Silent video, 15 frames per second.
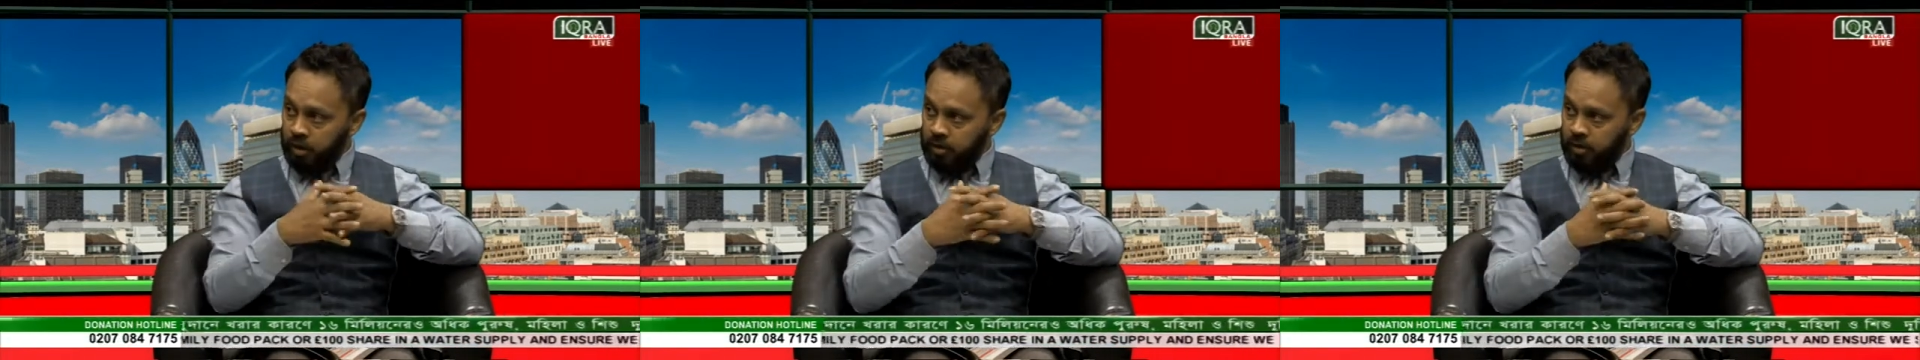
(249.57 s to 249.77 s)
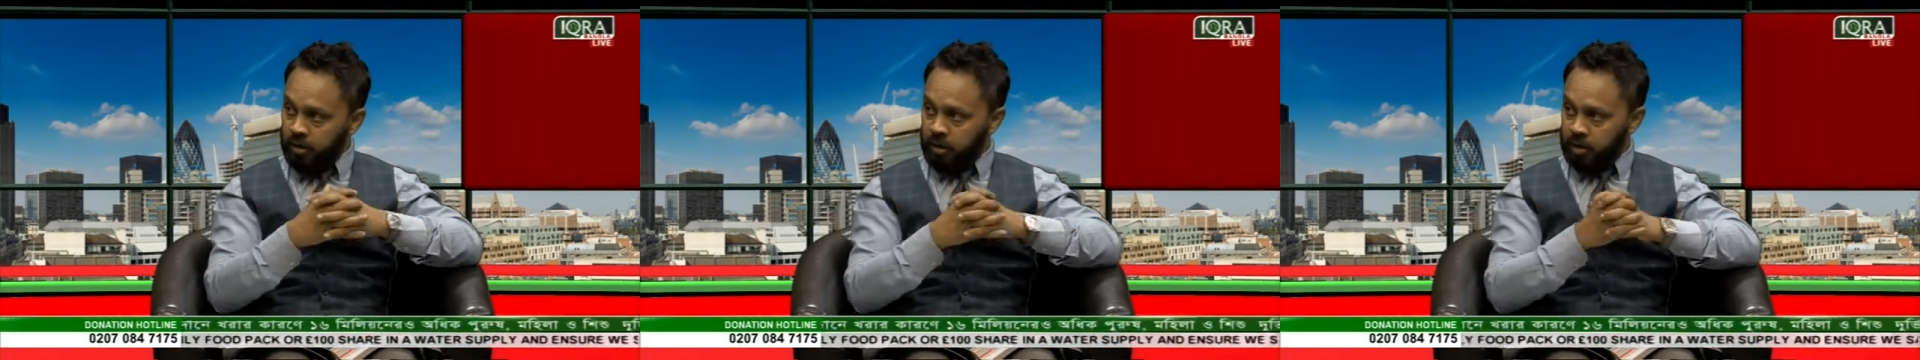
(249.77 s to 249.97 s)

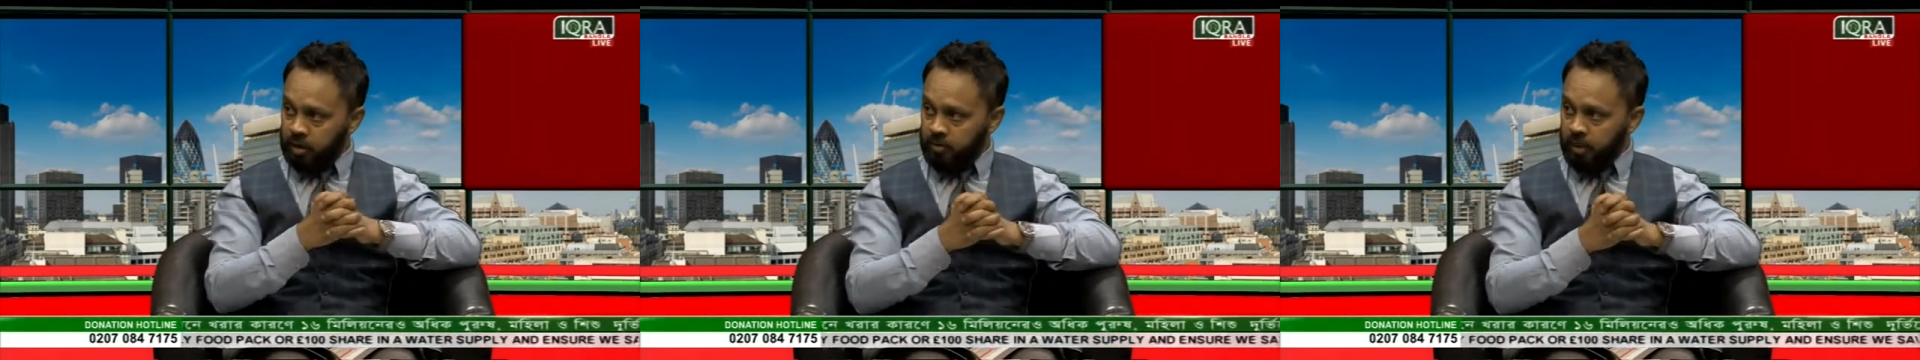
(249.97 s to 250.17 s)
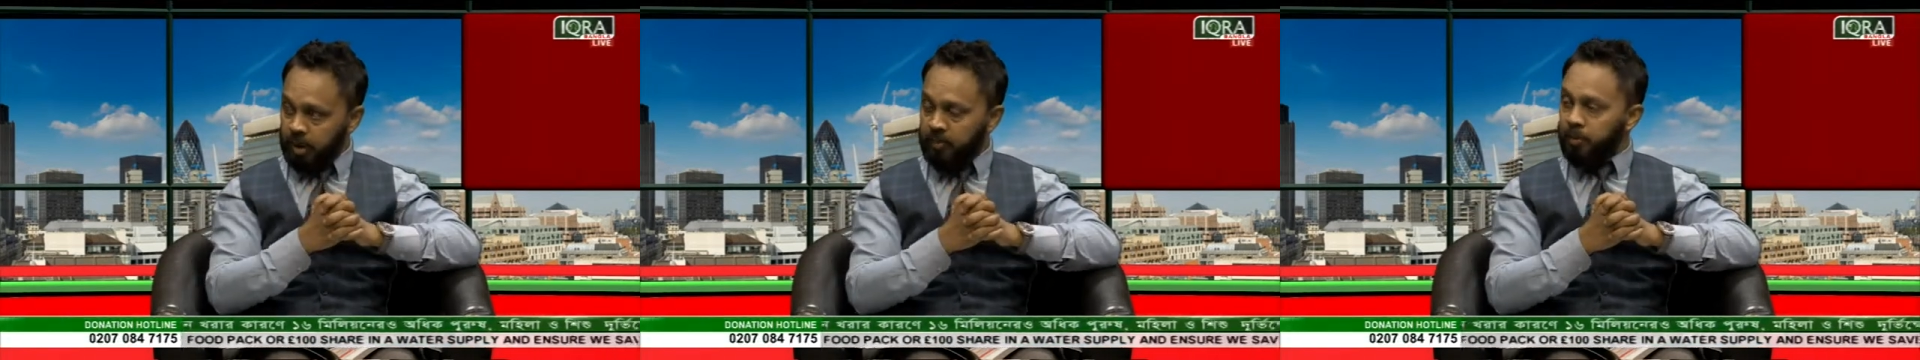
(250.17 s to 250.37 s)
নিয়ে আসতে
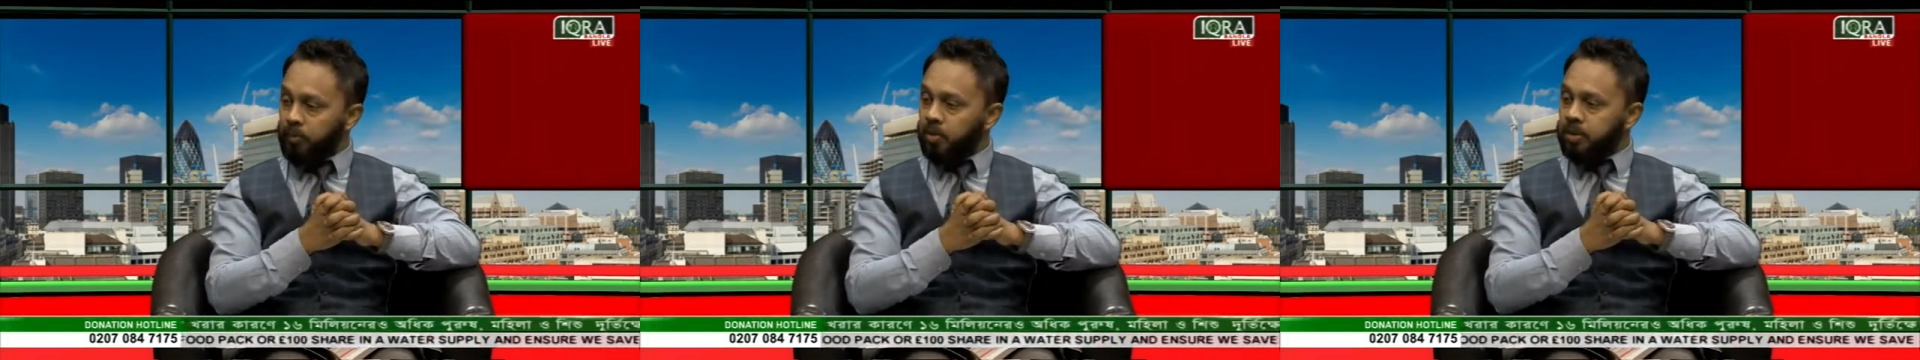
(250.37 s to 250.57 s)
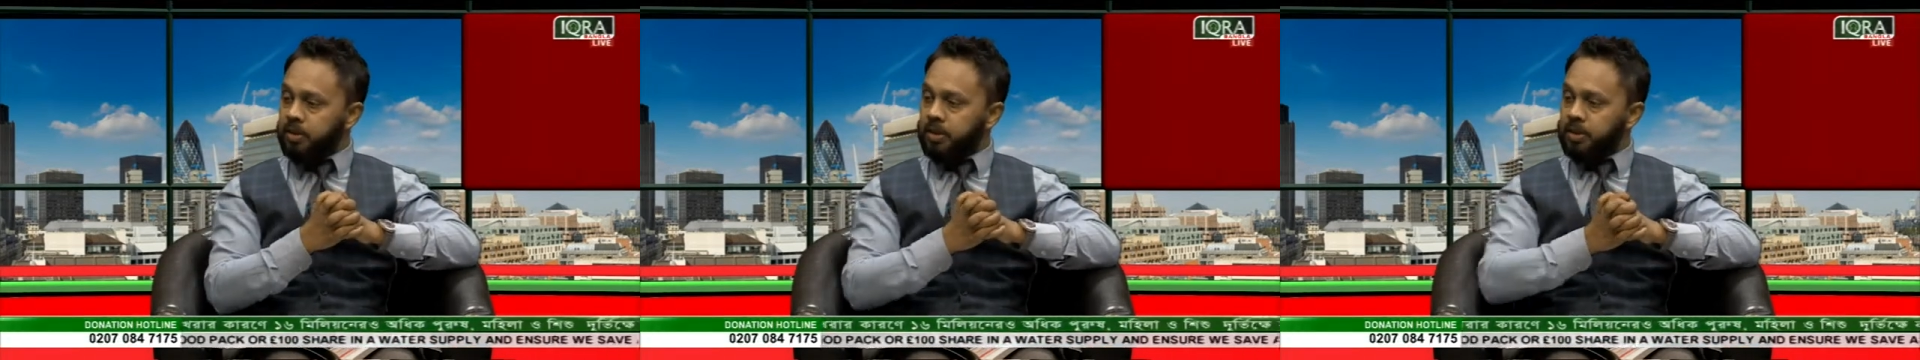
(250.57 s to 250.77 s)
পারি আপনি
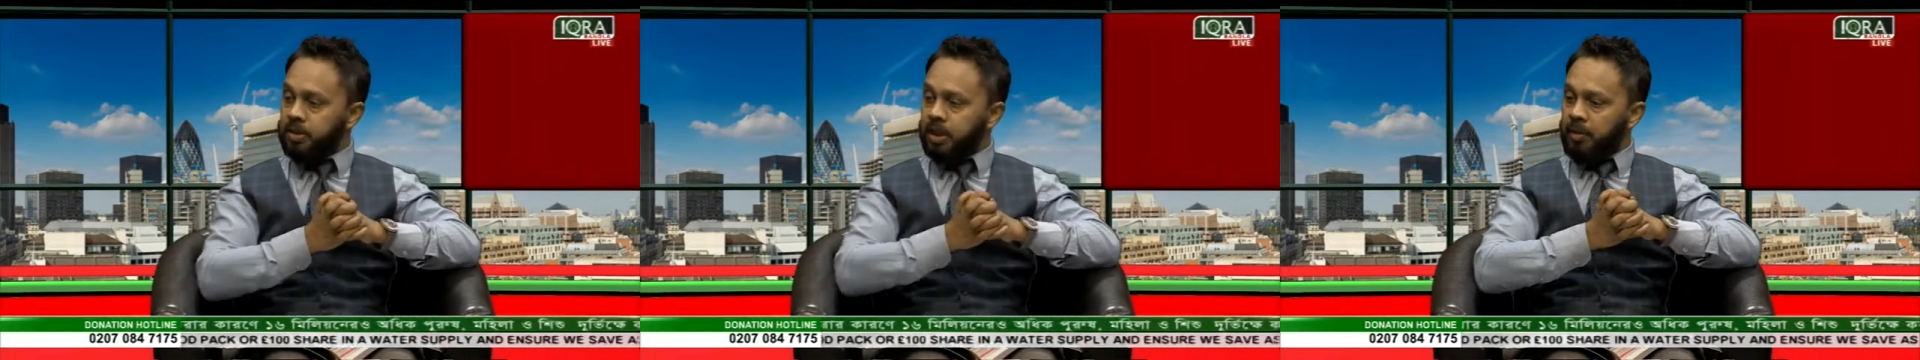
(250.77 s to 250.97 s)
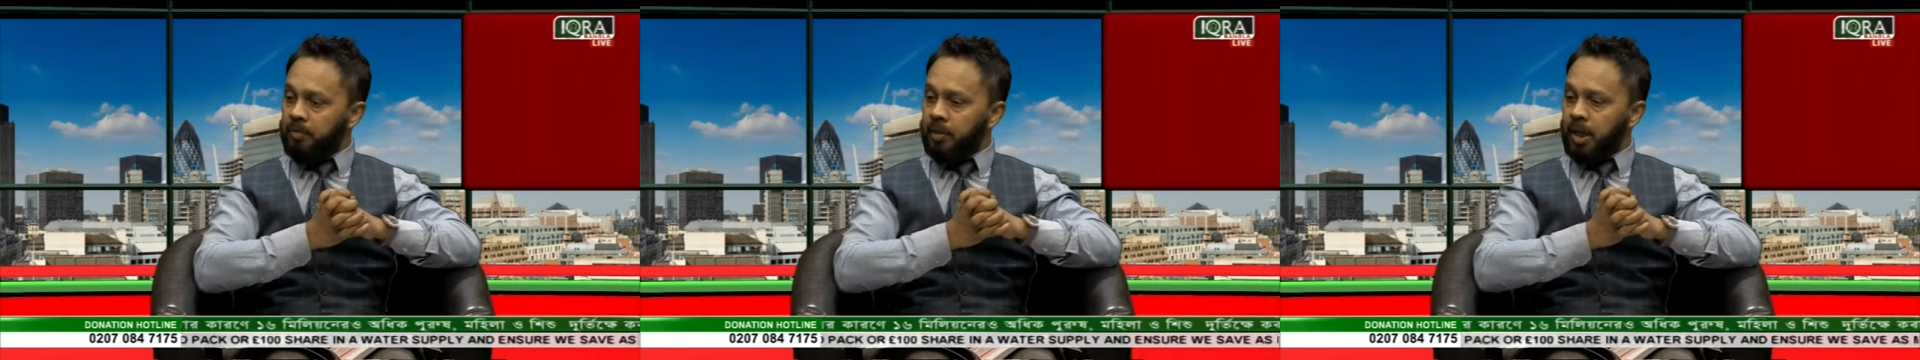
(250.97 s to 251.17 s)
বলছিলেন
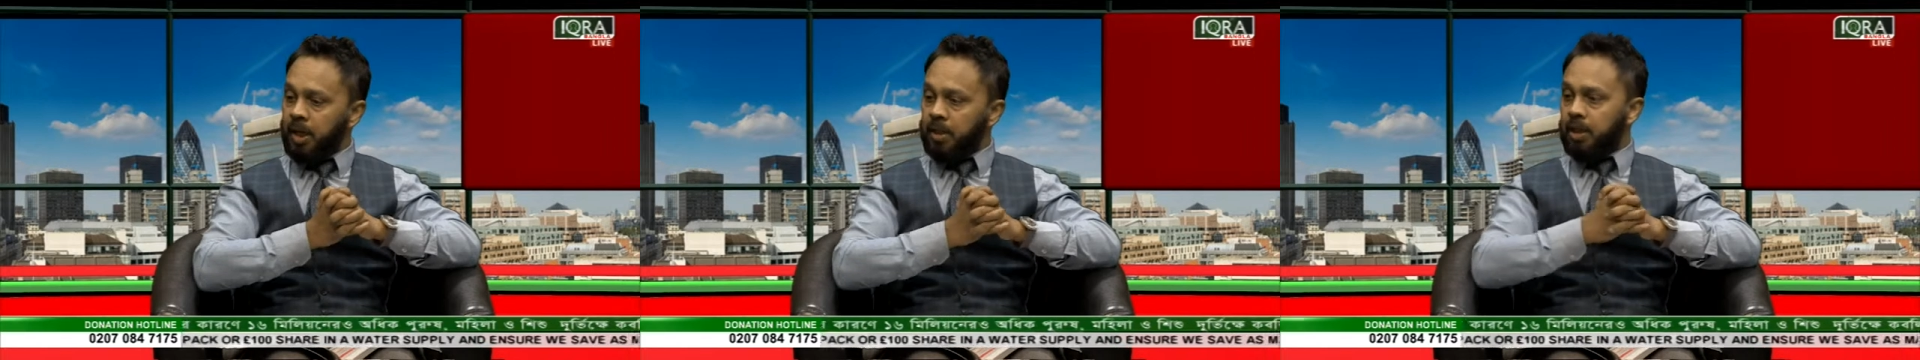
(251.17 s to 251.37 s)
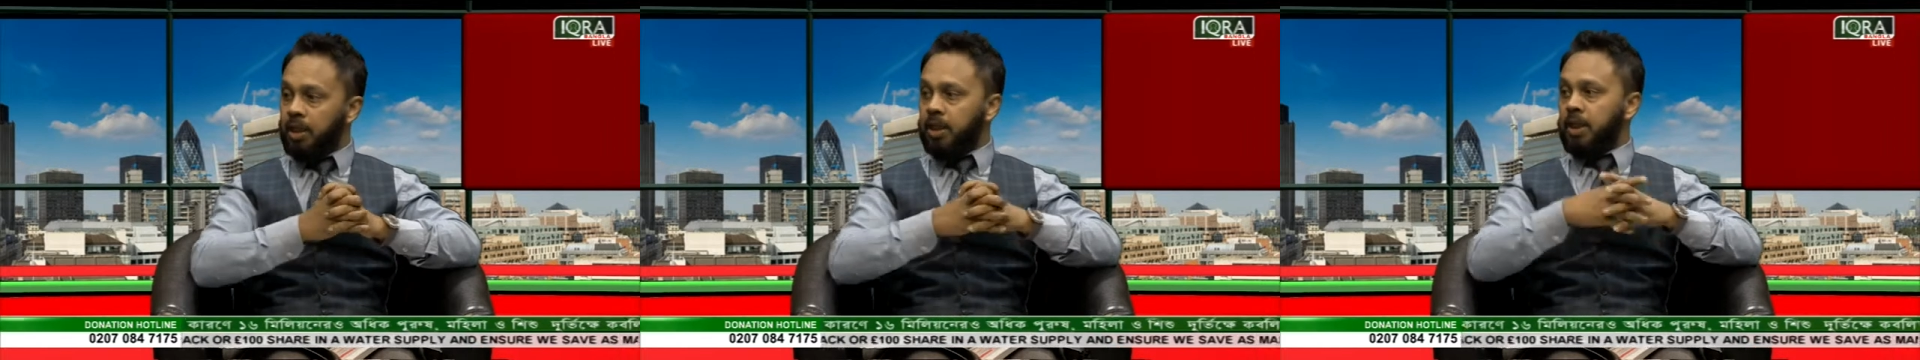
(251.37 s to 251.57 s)
যে আমরা
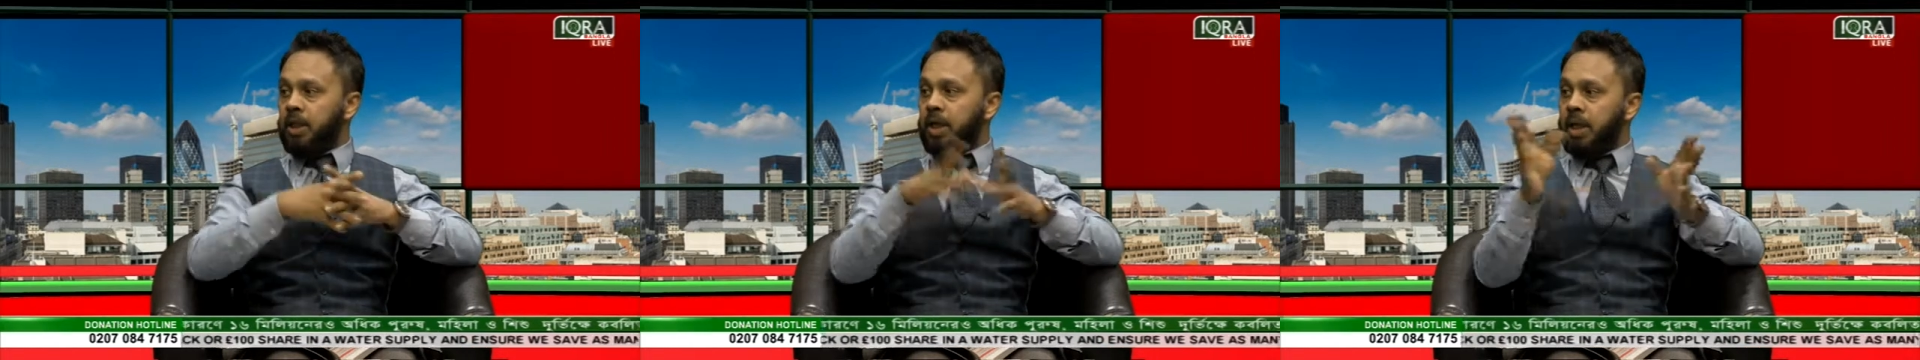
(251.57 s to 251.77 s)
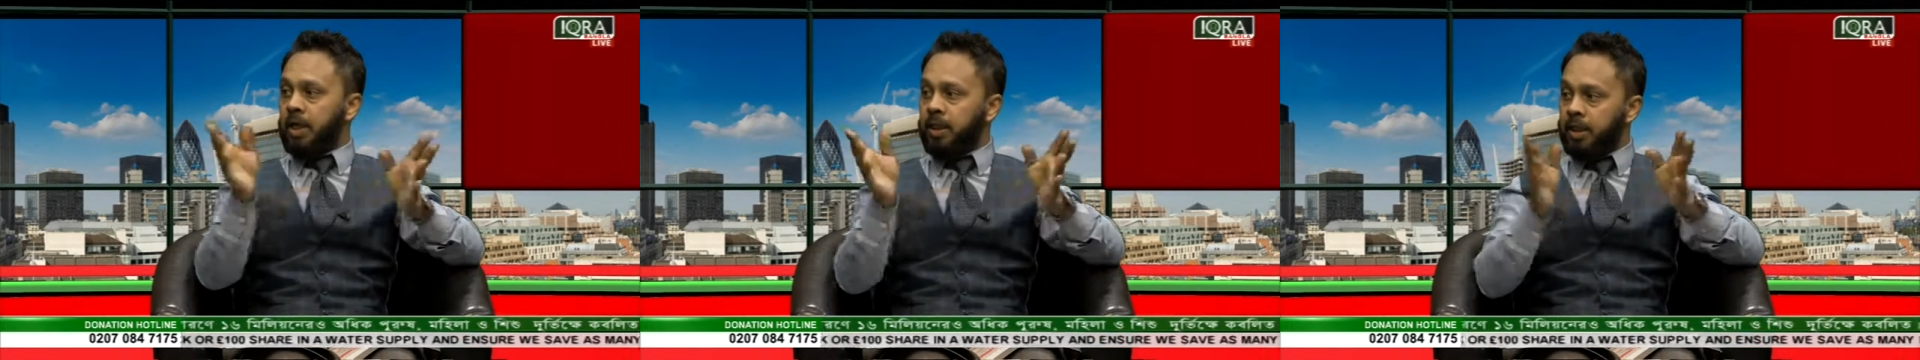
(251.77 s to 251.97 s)
আলাদা আলাদা
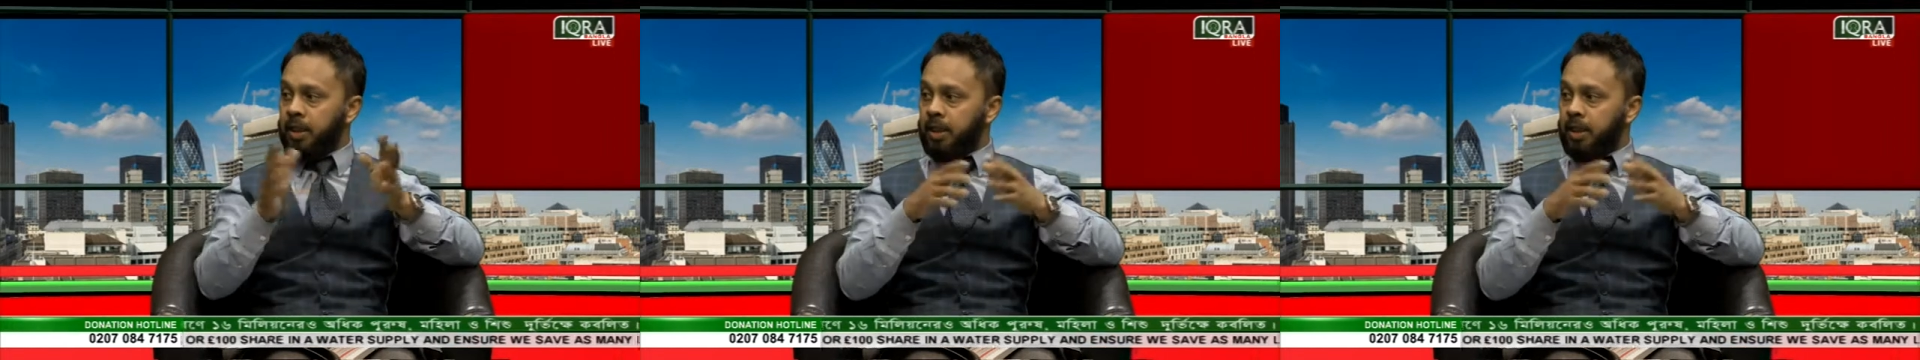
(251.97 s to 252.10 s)
খাই